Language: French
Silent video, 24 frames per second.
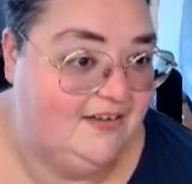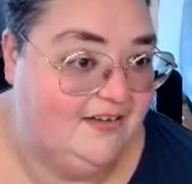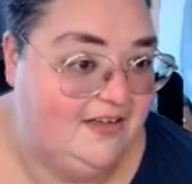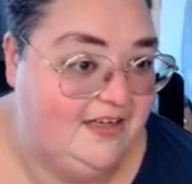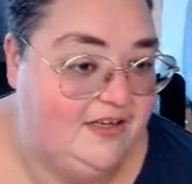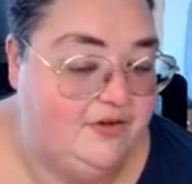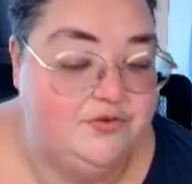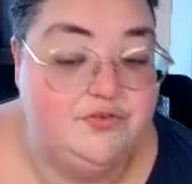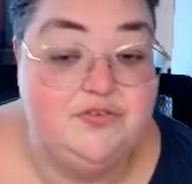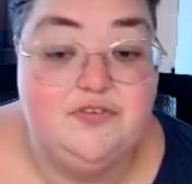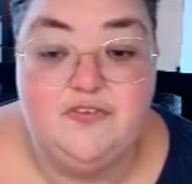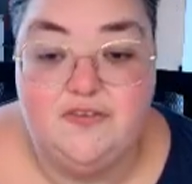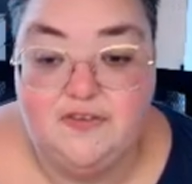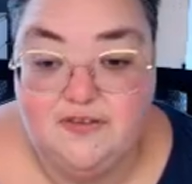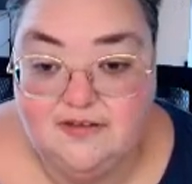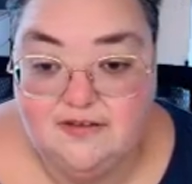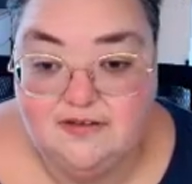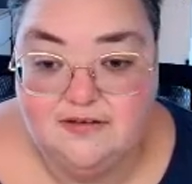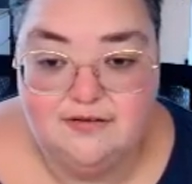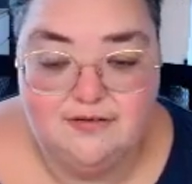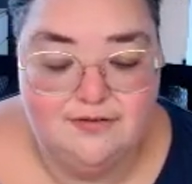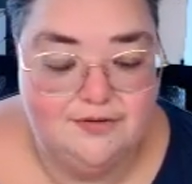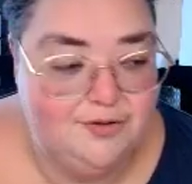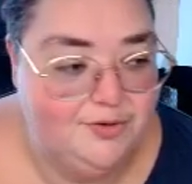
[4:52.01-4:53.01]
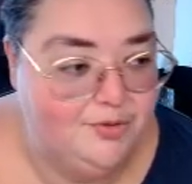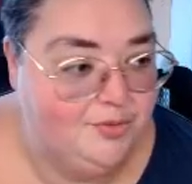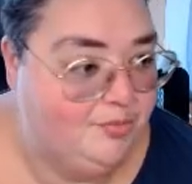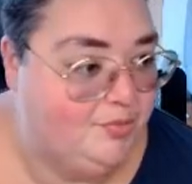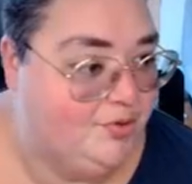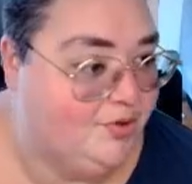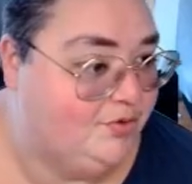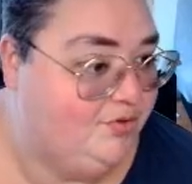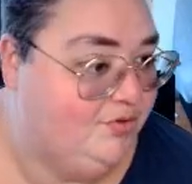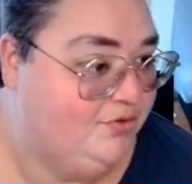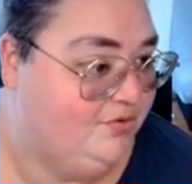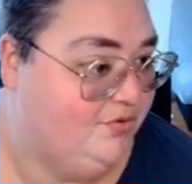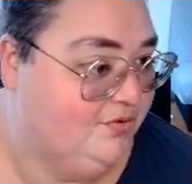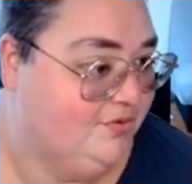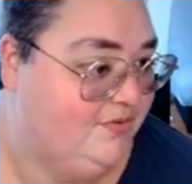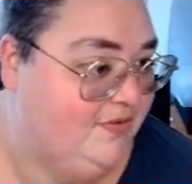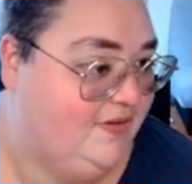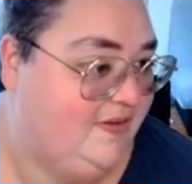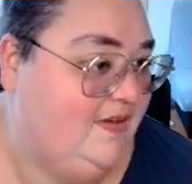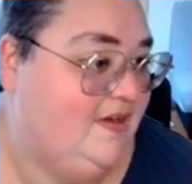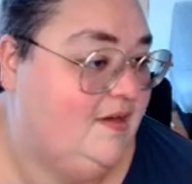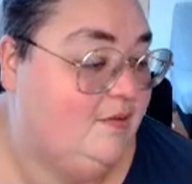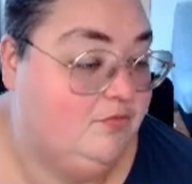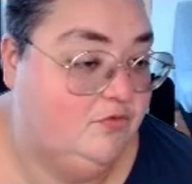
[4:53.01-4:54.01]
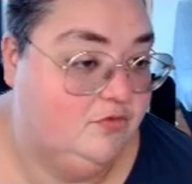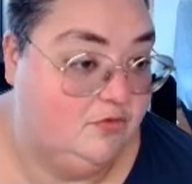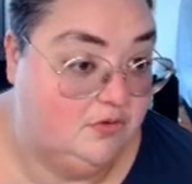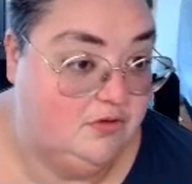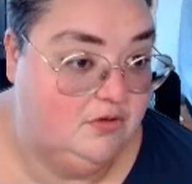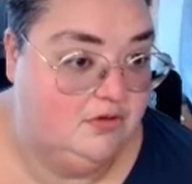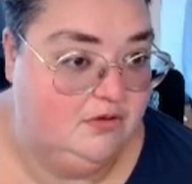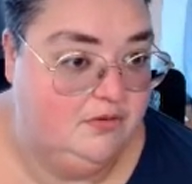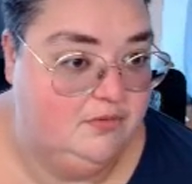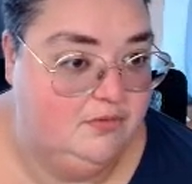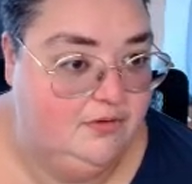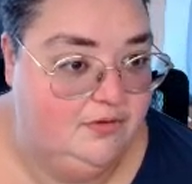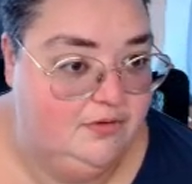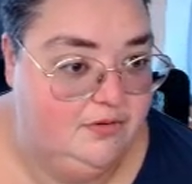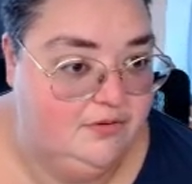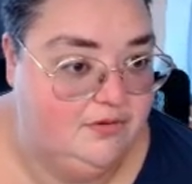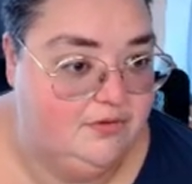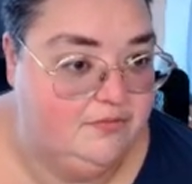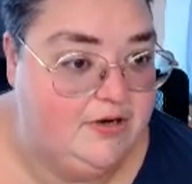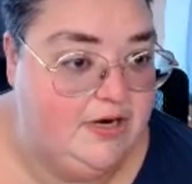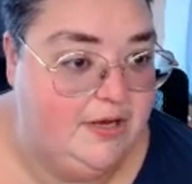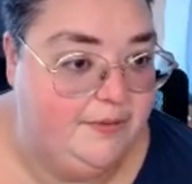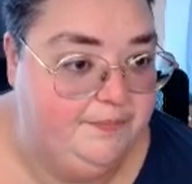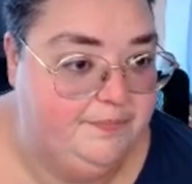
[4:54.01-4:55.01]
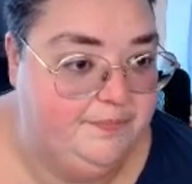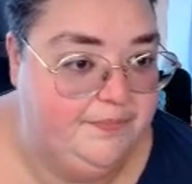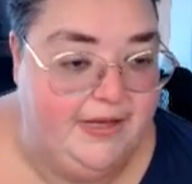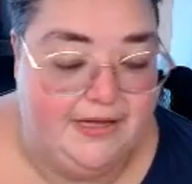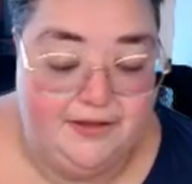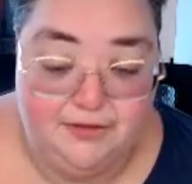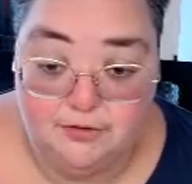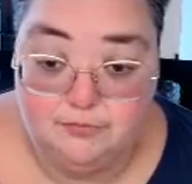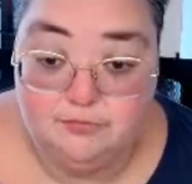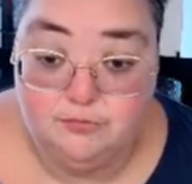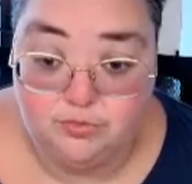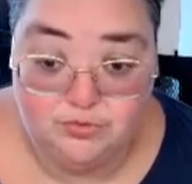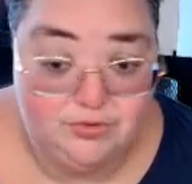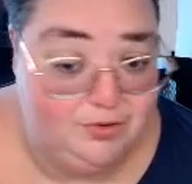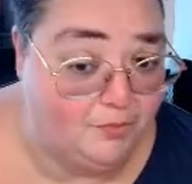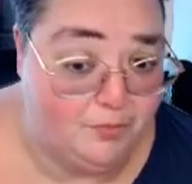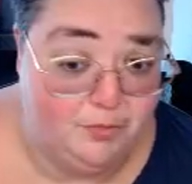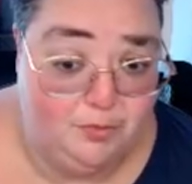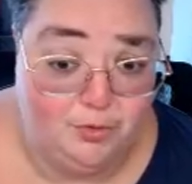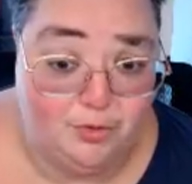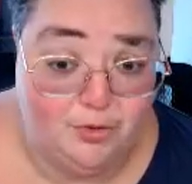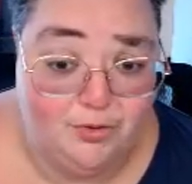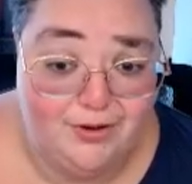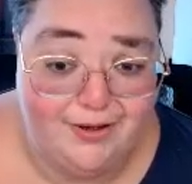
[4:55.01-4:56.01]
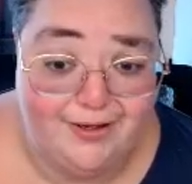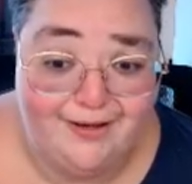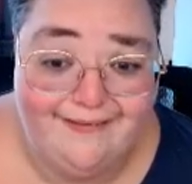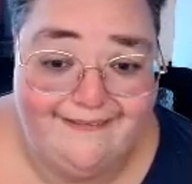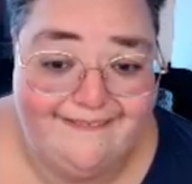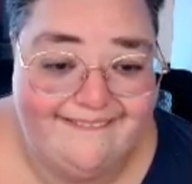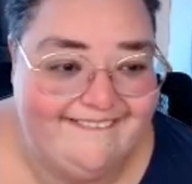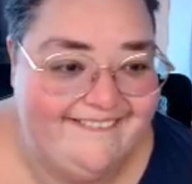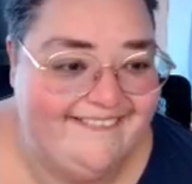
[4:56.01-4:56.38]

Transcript: et aussi porteuse de handicap, donc voilà, merde, bout d'un moment, un.